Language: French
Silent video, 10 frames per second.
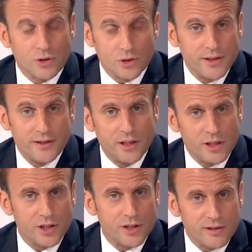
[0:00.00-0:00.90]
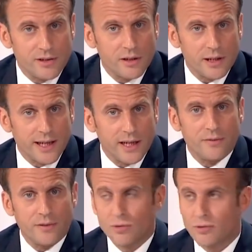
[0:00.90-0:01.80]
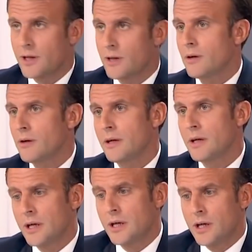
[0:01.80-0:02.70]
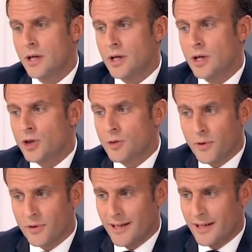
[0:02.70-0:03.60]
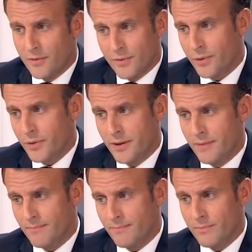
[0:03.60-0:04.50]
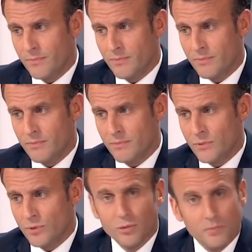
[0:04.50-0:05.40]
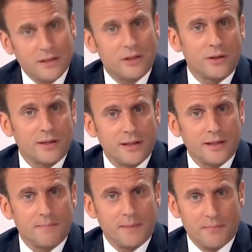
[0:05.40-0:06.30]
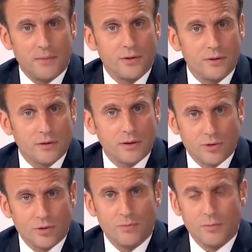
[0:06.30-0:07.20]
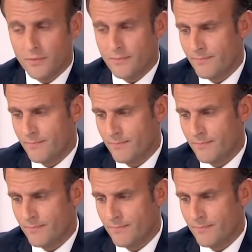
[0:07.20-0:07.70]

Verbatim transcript: Je l'ai dit et j'ai essayé de la qualifier tout à l'heure. Je pense qu'elle est le fruit d'une méthode qui n'était pas la bonne, résolument,